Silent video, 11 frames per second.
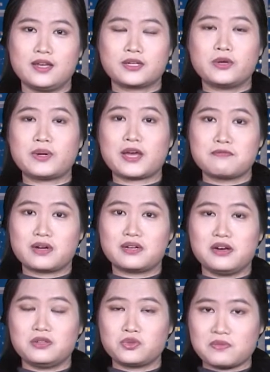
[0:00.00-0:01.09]
Điều này phần
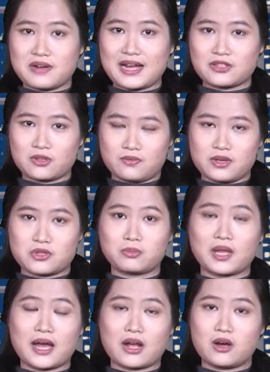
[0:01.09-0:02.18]
lớn xuất phát từ việc chúng
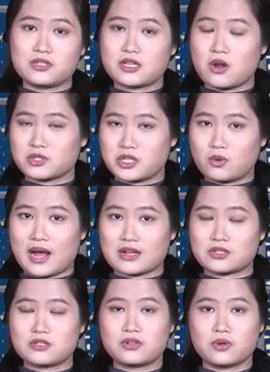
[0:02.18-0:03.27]
ta có chế độ sinh hoạt
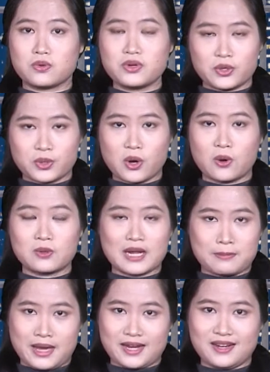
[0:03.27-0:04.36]
chưa đủ điều độ,
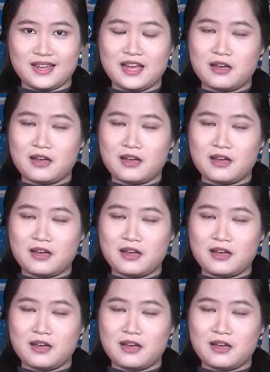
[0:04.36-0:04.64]
lành mạnh,